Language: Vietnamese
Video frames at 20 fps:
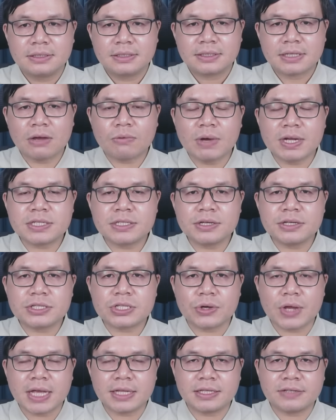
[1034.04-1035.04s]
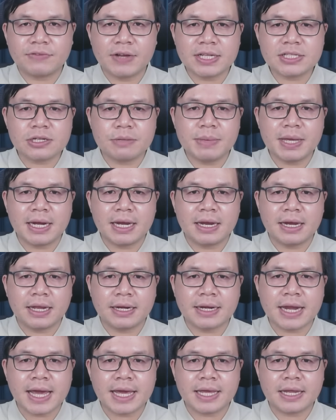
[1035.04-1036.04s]
Các quan chức Israel thì vẫn cho biết là
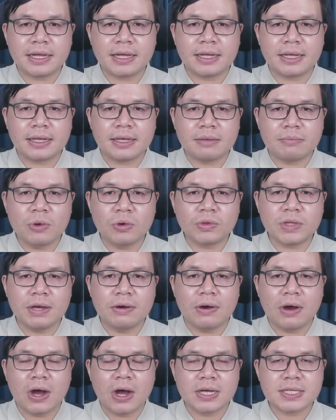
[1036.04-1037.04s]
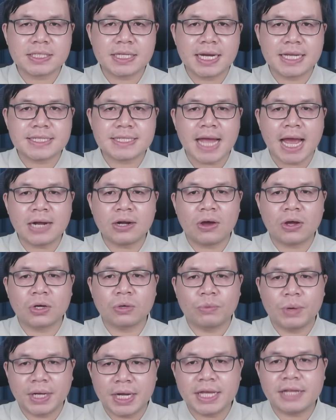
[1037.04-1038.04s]
lần này mục tiêu của họ sẽ là giáng
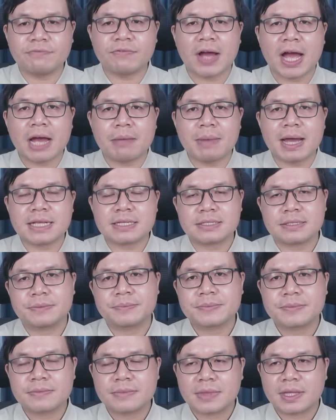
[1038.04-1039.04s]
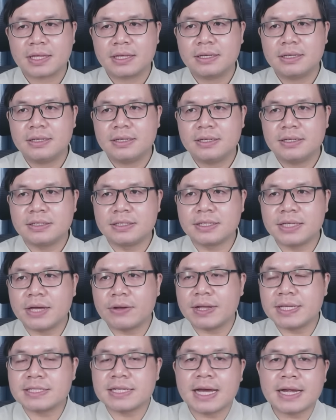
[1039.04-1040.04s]
đòn quyết định vào Hamas. Nhưng theo
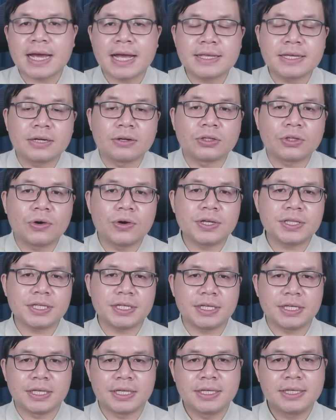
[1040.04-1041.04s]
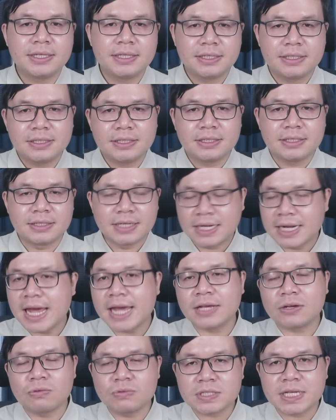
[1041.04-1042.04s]
đánh giá cá nhân của tôi thì lần
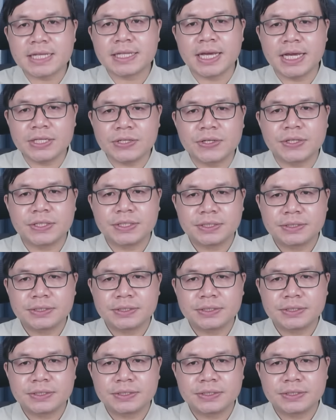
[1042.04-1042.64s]
này cũng sẽ thế thôi.